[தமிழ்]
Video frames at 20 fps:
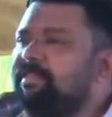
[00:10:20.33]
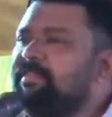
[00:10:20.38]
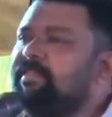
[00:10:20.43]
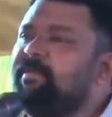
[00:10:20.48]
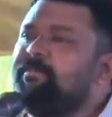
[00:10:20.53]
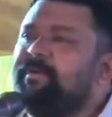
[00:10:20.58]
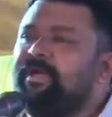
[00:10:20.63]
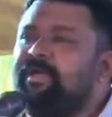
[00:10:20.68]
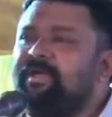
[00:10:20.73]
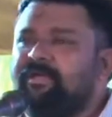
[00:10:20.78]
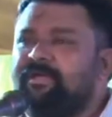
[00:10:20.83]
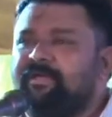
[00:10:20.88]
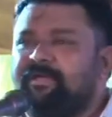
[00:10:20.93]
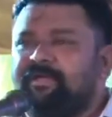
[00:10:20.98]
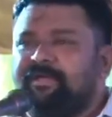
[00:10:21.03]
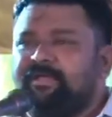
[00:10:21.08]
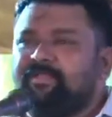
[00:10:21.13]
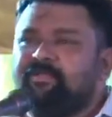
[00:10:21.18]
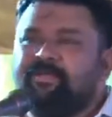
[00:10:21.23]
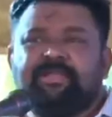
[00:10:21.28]
இந்தாப்பா
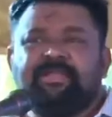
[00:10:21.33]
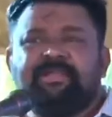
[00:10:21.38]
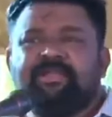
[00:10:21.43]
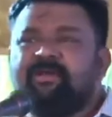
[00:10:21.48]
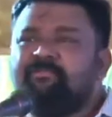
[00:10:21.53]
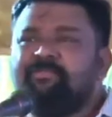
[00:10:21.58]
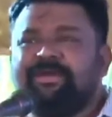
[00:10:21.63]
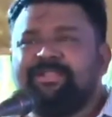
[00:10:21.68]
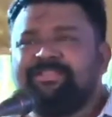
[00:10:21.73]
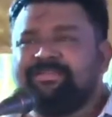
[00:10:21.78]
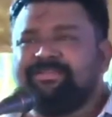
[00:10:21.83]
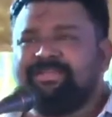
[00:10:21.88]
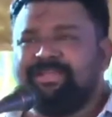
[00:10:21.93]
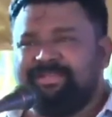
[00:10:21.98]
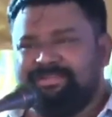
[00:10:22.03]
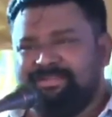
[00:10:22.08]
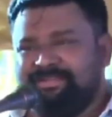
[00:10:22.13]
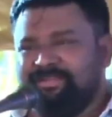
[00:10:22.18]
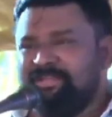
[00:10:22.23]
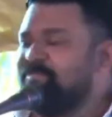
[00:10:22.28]
இது வரைக்கும் நான்
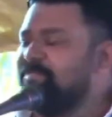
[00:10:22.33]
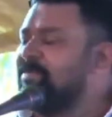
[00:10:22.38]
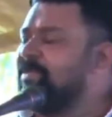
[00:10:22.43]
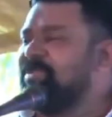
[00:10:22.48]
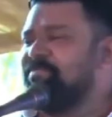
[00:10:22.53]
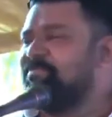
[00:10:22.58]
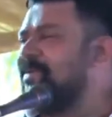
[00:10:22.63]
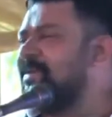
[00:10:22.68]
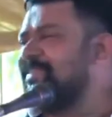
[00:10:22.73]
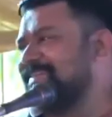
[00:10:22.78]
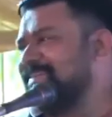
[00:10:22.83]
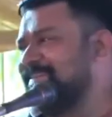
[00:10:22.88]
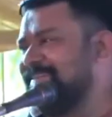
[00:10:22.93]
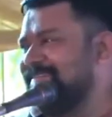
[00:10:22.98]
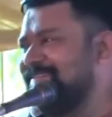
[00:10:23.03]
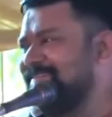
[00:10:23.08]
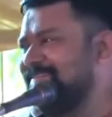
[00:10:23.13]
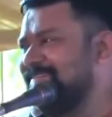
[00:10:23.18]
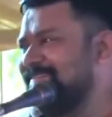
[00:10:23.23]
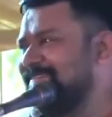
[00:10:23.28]
பார்த்துக்கிட்டேன் இனிமேல் நீ பார்த்துக்க
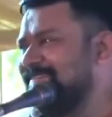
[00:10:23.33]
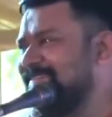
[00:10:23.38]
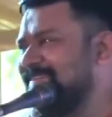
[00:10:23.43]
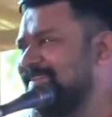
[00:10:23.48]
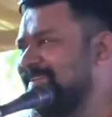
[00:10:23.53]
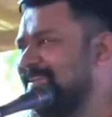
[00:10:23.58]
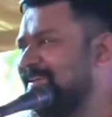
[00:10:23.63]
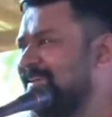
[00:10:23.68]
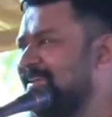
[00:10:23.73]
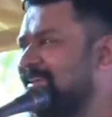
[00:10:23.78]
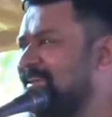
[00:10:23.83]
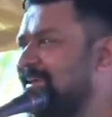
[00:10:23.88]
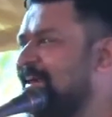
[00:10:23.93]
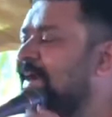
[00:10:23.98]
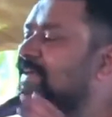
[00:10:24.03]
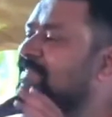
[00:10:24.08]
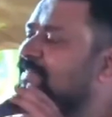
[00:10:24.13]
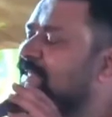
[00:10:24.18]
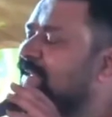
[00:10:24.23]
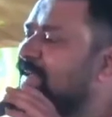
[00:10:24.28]

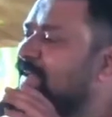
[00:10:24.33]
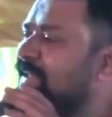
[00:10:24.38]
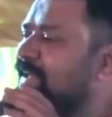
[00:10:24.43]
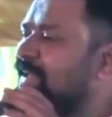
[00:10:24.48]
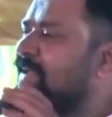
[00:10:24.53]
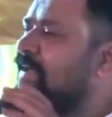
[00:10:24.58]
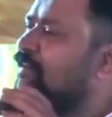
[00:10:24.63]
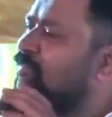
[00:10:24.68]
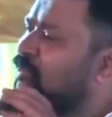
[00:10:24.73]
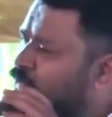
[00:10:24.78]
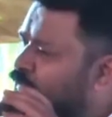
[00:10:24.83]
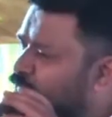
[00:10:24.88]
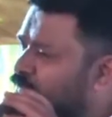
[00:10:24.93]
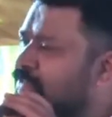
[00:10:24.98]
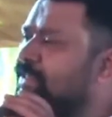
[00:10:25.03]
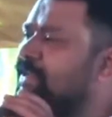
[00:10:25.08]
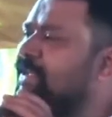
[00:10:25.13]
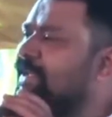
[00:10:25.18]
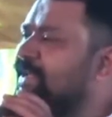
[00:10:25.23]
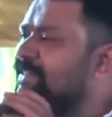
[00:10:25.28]
அர்த்தம் என்ன அவனுக்கு
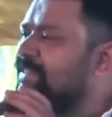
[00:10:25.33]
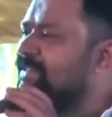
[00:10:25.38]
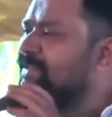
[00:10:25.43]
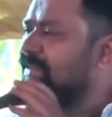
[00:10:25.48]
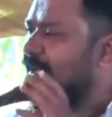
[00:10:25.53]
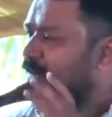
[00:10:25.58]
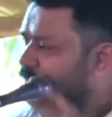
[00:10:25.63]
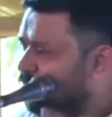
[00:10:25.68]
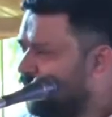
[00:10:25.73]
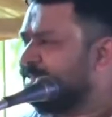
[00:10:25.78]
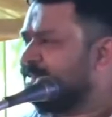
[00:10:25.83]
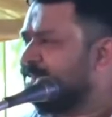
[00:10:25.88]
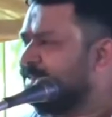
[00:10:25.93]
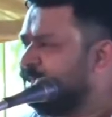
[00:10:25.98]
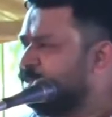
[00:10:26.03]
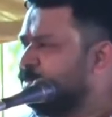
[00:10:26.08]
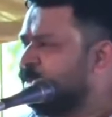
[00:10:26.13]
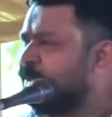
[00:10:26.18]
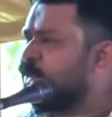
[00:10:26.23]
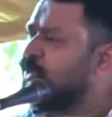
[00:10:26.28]
ஒன்றும் தெரியாது நான்
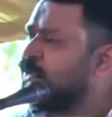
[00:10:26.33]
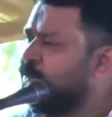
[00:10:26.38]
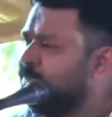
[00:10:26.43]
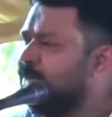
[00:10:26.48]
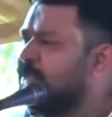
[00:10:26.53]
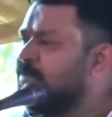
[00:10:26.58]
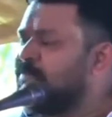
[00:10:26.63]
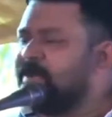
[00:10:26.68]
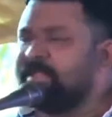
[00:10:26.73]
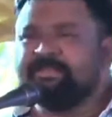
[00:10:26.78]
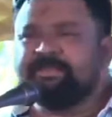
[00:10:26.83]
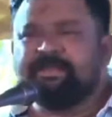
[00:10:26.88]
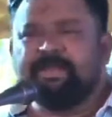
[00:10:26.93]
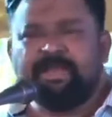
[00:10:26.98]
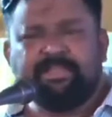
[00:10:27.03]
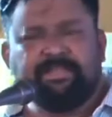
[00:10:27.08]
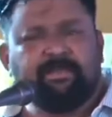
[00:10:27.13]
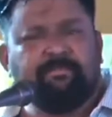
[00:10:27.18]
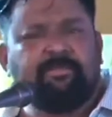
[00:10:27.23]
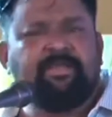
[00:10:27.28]
பார்த்துக்கிட்டேன் இது வரைக்கும் இனிமேல் நீ
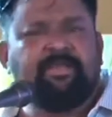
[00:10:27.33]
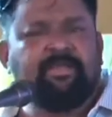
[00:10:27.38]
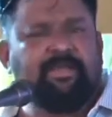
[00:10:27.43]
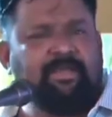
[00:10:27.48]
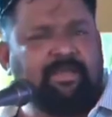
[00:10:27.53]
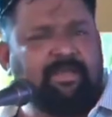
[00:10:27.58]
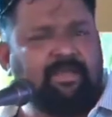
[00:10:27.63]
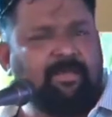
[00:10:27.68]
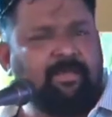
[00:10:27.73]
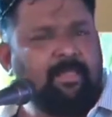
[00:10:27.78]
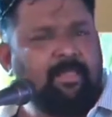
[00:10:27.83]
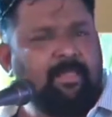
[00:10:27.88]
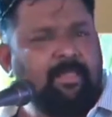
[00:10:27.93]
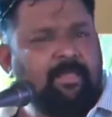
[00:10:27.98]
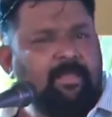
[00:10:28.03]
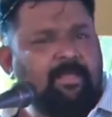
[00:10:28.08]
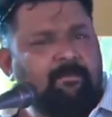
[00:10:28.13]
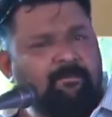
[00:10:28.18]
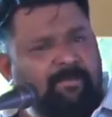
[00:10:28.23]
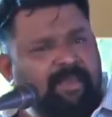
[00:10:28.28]
பார்த்துக்க அதுக்கு பிறகு
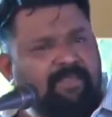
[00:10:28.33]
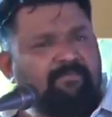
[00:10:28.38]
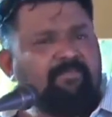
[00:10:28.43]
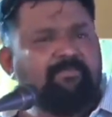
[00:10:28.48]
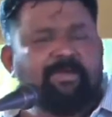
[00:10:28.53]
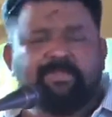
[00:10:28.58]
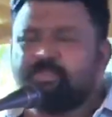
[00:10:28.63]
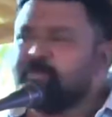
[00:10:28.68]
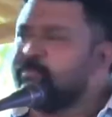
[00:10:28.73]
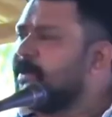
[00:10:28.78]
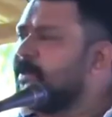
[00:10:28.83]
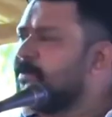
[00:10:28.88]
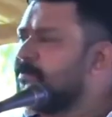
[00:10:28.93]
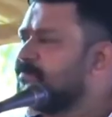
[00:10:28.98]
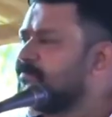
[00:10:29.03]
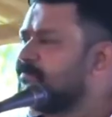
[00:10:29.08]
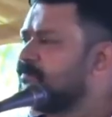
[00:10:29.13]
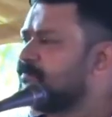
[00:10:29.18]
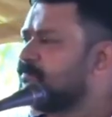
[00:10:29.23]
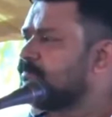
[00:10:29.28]
மனைவி பார்த்துப்பா
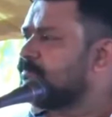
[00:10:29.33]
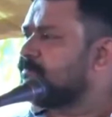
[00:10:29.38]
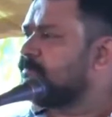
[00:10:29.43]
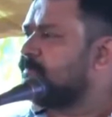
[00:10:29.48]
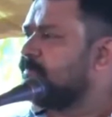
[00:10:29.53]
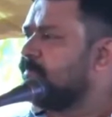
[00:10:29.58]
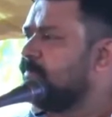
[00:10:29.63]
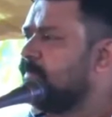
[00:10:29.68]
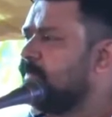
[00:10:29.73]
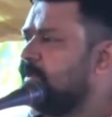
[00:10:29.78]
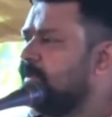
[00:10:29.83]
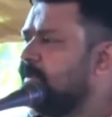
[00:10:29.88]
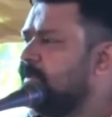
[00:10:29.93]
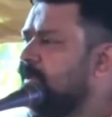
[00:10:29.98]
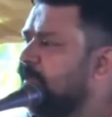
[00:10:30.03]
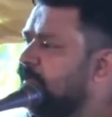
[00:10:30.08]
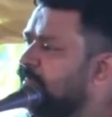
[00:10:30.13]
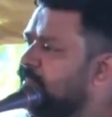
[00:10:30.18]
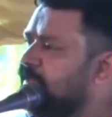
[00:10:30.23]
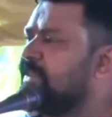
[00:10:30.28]

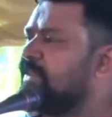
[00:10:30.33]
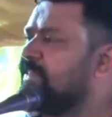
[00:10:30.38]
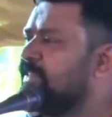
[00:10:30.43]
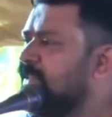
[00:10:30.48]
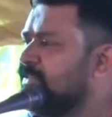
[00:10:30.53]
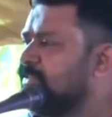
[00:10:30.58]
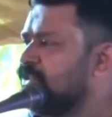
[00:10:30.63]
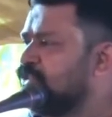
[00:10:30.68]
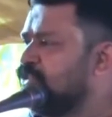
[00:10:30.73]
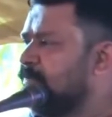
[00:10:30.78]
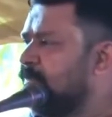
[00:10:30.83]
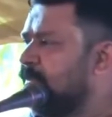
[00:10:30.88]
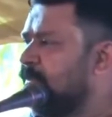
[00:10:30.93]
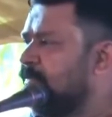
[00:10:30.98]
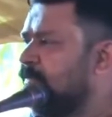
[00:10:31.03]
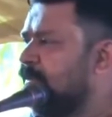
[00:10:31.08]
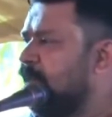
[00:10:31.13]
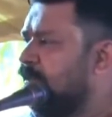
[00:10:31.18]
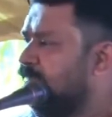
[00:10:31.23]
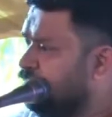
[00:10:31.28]
நல்லது கெட்டதெல்லாம் செஞ்சுப்பான்
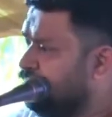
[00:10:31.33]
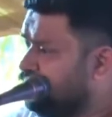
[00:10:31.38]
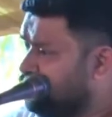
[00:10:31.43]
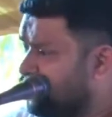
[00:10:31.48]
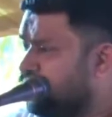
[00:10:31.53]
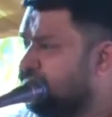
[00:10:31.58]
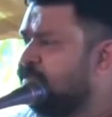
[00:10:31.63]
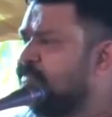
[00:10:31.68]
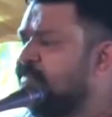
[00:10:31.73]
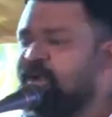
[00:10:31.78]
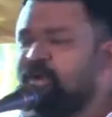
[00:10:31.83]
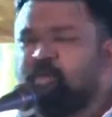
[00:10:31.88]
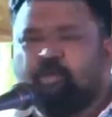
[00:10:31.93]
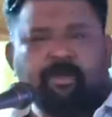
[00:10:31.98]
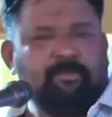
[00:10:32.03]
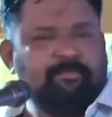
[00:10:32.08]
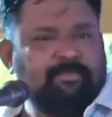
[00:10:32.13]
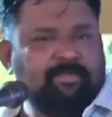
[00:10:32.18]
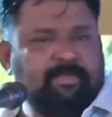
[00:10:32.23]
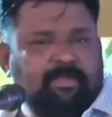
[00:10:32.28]
அவளை சார்ந்து
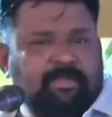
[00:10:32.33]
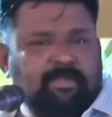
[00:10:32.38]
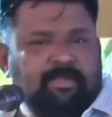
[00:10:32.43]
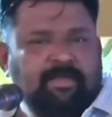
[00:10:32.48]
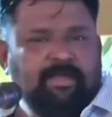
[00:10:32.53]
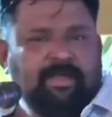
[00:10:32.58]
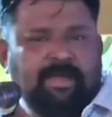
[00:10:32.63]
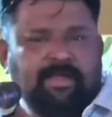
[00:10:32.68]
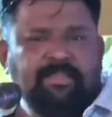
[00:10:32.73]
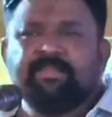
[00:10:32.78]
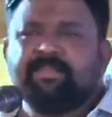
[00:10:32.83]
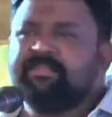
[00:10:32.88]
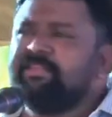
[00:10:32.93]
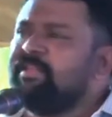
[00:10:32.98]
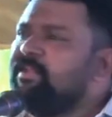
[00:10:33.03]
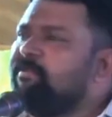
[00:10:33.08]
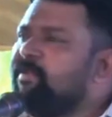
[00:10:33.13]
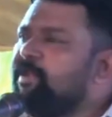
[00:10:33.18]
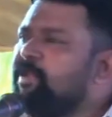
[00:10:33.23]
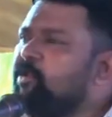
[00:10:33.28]
வாழ்வான்
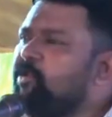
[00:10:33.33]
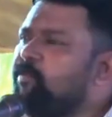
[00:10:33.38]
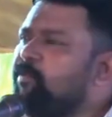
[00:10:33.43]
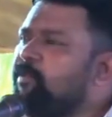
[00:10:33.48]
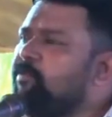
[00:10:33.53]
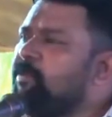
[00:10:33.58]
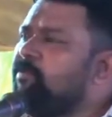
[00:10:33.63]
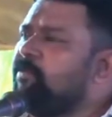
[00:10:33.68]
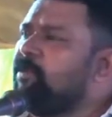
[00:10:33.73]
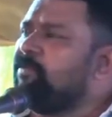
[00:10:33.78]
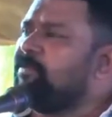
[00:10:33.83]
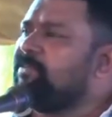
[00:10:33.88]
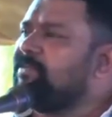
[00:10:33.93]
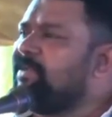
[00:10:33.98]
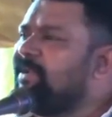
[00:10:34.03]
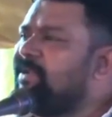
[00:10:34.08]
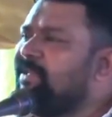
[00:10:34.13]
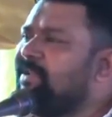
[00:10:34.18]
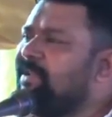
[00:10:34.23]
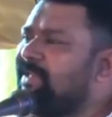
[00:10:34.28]
அதுக்கடுத்து இந்த மாதிரி ஒரு பொம்பளை பிள்ளை
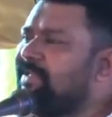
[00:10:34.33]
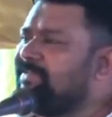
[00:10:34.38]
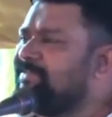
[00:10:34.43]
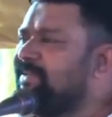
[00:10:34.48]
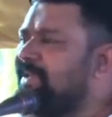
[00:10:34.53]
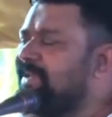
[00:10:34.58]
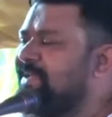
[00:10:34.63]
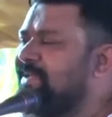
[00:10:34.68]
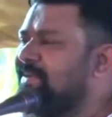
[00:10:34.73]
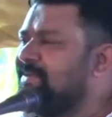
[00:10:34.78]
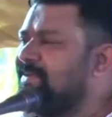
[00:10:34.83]
பார்த்துட்டான்னா ராசா